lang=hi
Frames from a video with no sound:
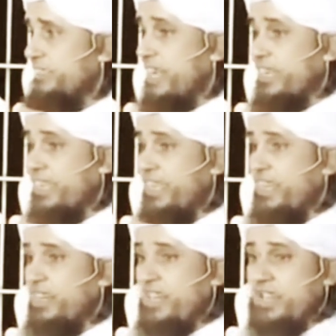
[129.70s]
ताकि ए
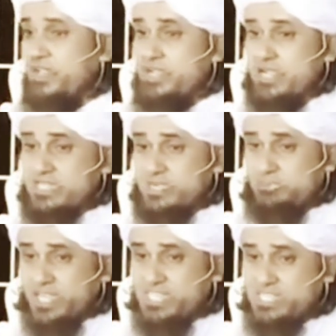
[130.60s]
अल्लाह जब
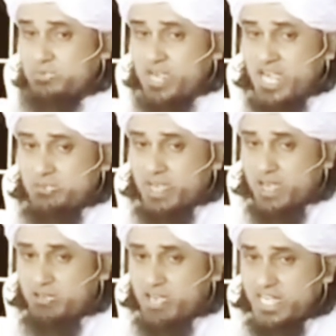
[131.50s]
मेरी जबान में
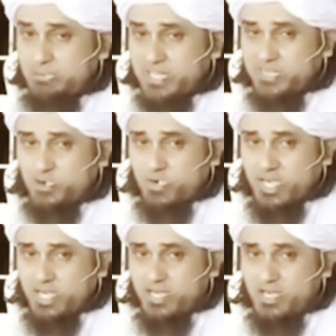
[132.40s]
रवानी पैदा
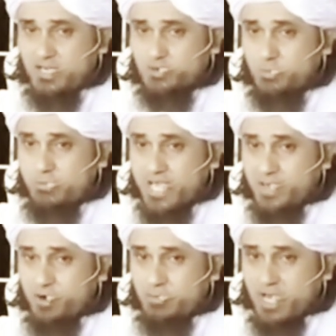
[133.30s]
होगी तो मैं
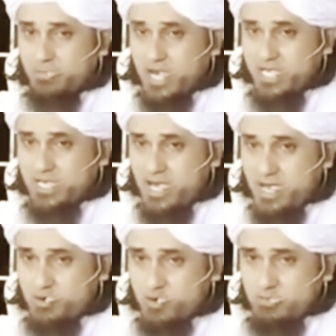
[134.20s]
और मेरा भाई
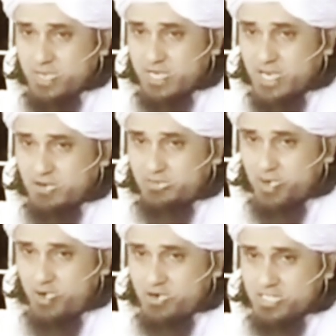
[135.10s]
हारून मिलकर
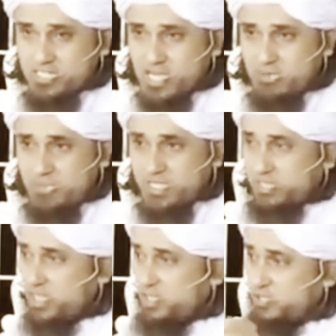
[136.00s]
फिरौन के सामने तेरी